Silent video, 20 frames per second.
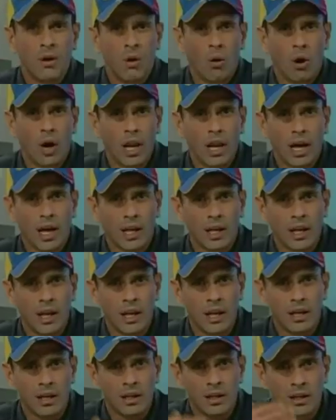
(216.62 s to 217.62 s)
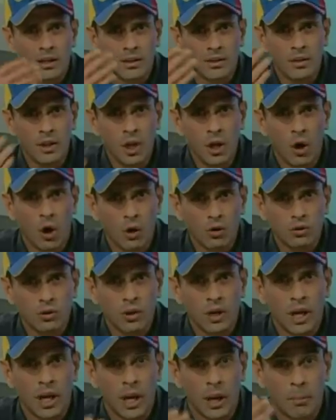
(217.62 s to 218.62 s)
Ojalá que
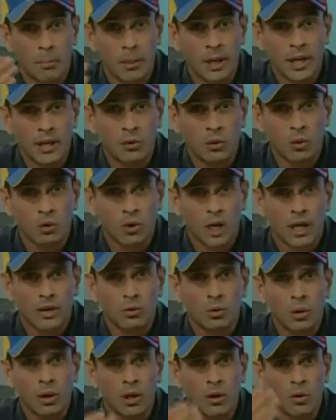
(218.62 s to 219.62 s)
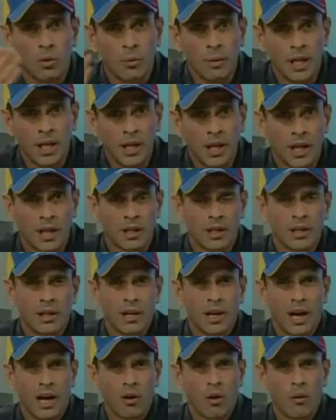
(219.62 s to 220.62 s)
Dios y el Espíritu Santo ilumine
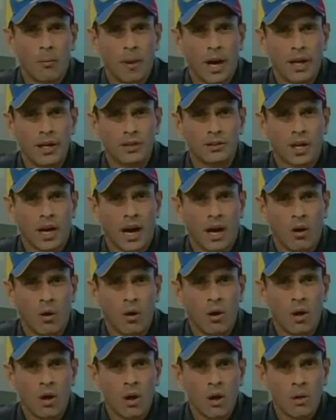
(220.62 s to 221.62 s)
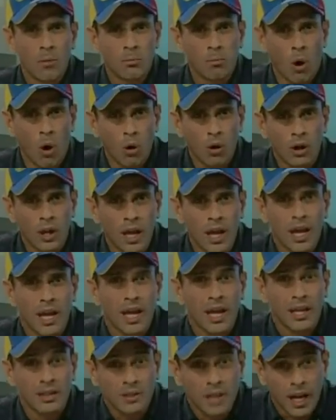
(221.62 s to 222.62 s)
a los magistrados porque
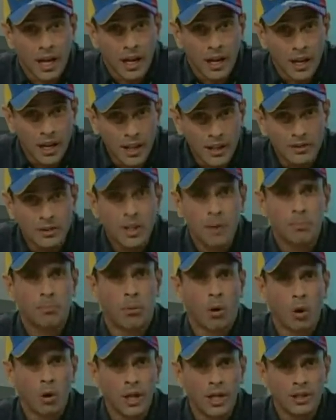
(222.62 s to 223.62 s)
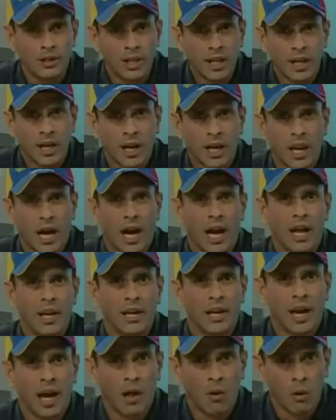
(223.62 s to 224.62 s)
esta crisis política la ha
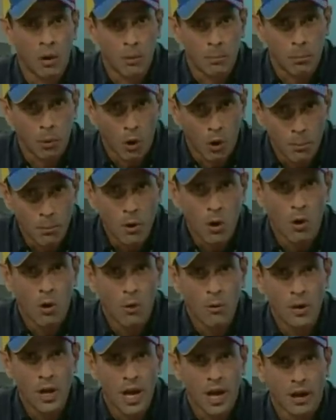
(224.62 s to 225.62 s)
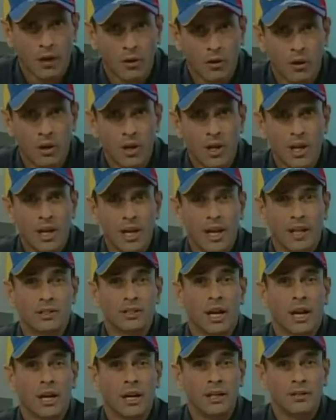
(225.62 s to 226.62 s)
generado el propio gobierno
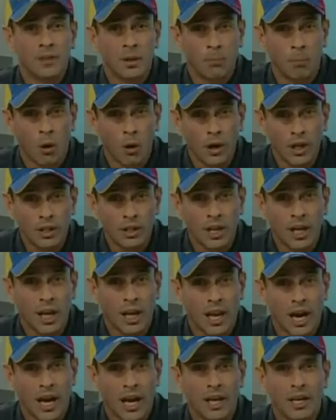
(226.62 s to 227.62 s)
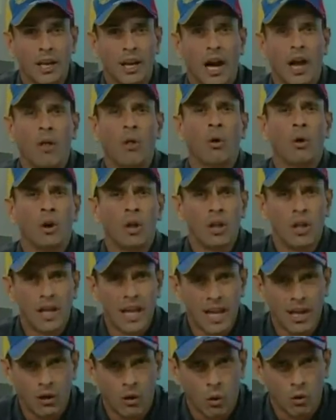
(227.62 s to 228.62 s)
esta crisis política la ha generado
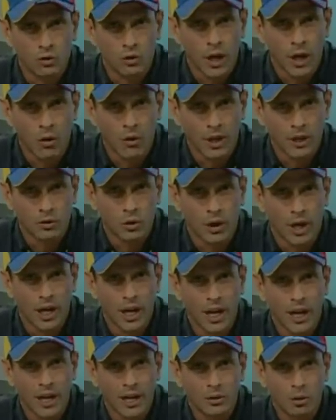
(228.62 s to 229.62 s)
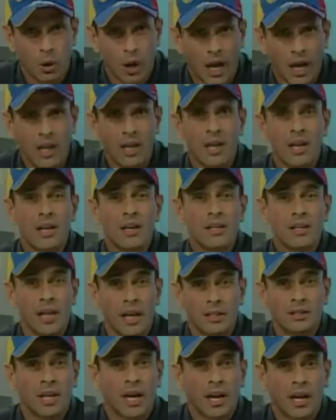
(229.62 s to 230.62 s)
el Consejo Nacional Electoral y
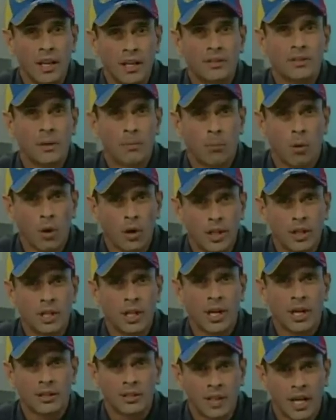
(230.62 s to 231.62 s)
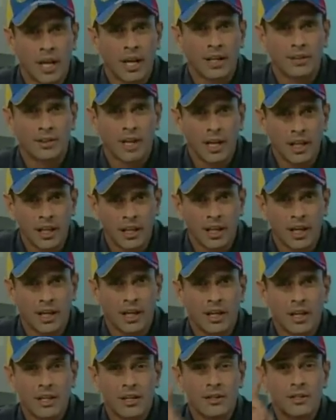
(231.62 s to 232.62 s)
esta crisis política tiene salida
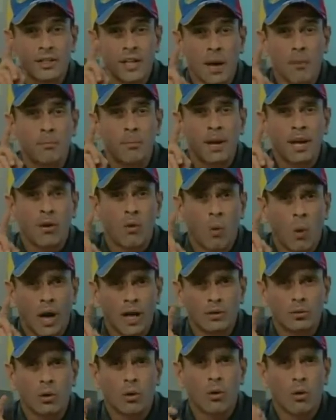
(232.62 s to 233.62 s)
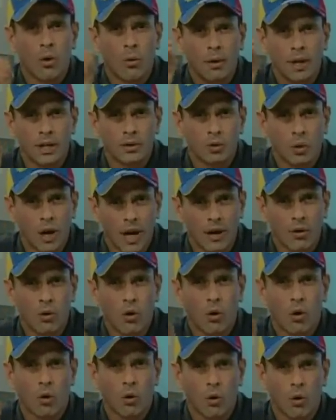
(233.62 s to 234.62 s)
siempre y cuando los
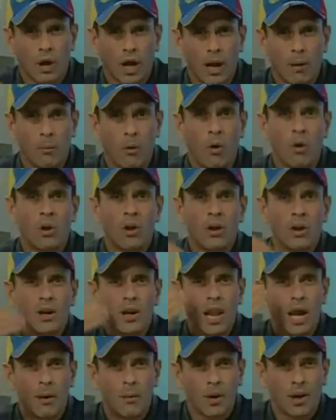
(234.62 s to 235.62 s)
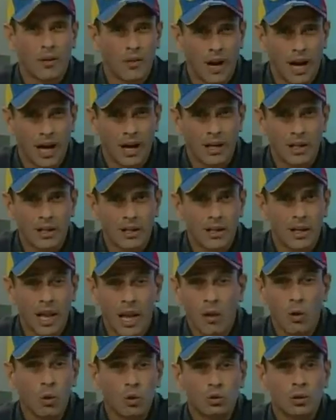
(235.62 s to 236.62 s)
venezolanos conozcamos la verdad.
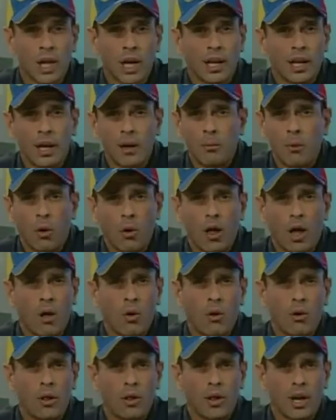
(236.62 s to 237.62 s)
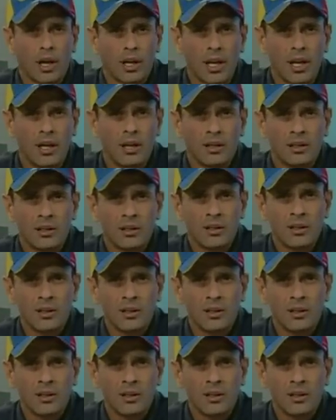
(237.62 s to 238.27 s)
La lucha que hemos dado desde aquí